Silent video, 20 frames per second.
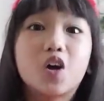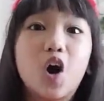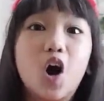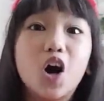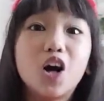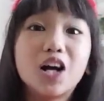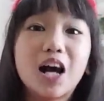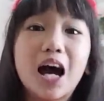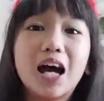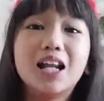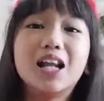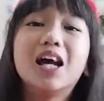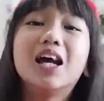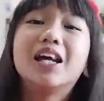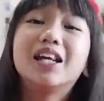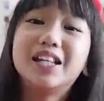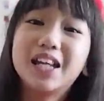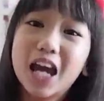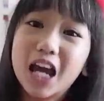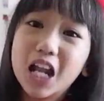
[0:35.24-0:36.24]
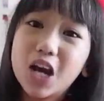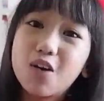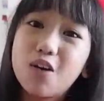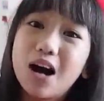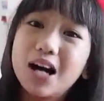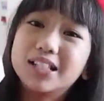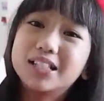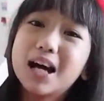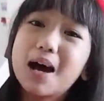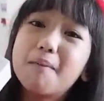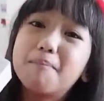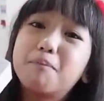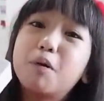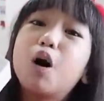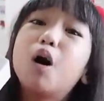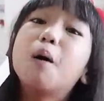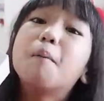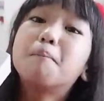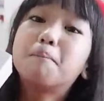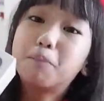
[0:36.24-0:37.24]
coral, yellow, at saka po
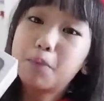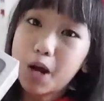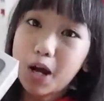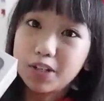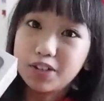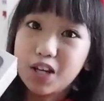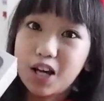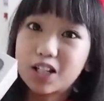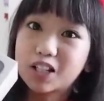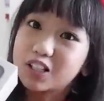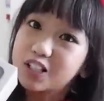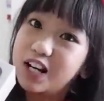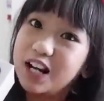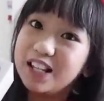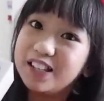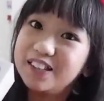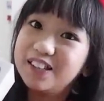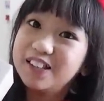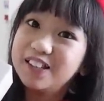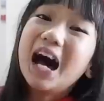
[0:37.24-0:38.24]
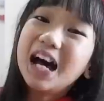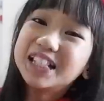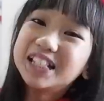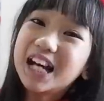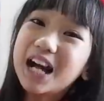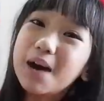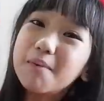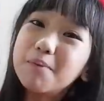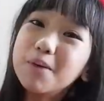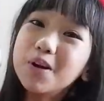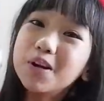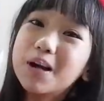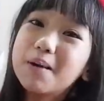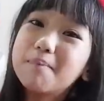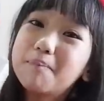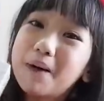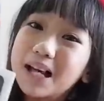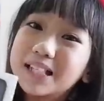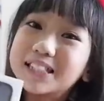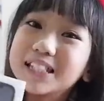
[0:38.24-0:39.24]
product red. At saka po yung
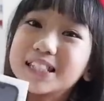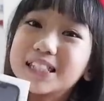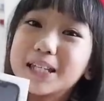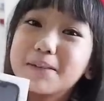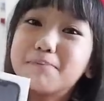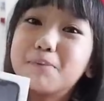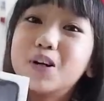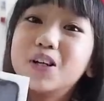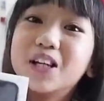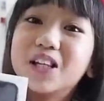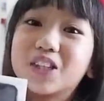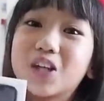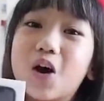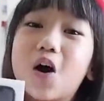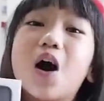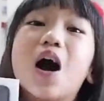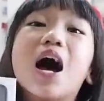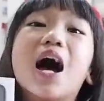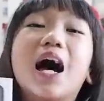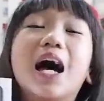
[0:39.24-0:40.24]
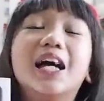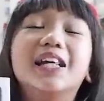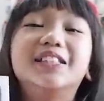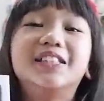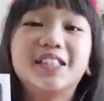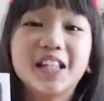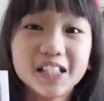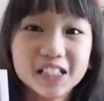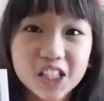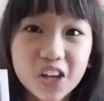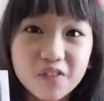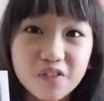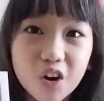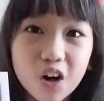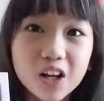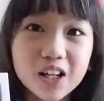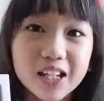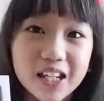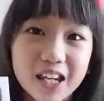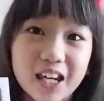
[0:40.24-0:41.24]
capacity po nito ay
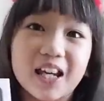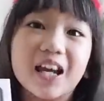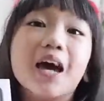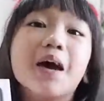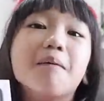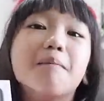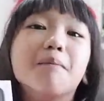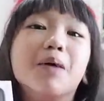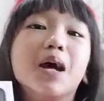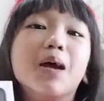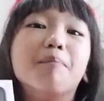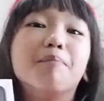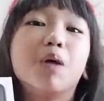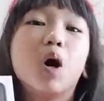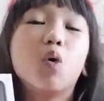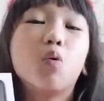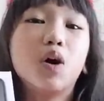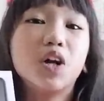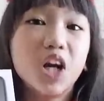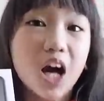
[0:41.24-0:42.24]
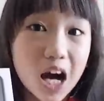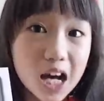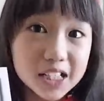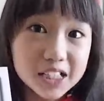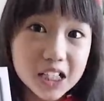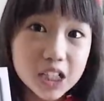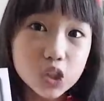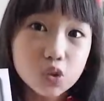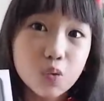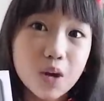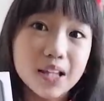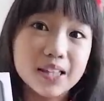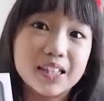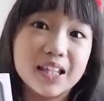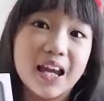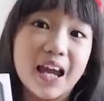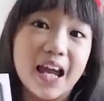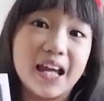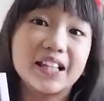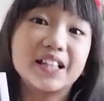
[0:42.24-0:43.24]
64 gig, meron pang 128
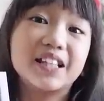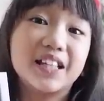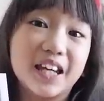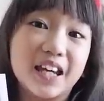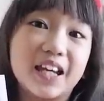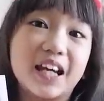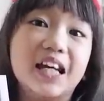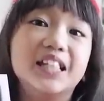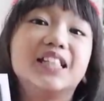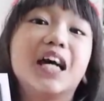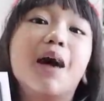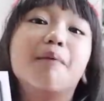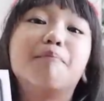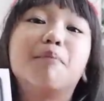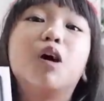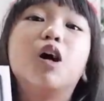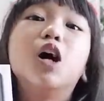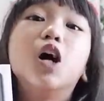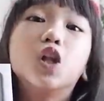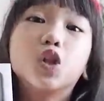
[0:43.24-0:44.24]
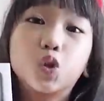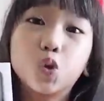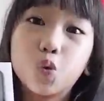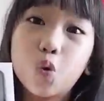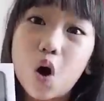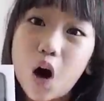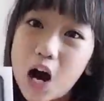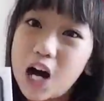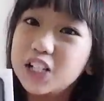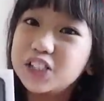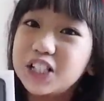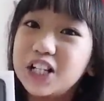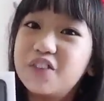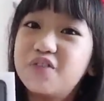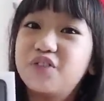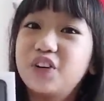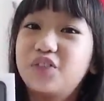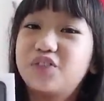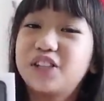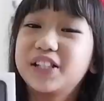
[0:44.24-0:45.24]
gig, at saka po
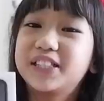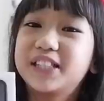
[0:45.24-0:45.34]
256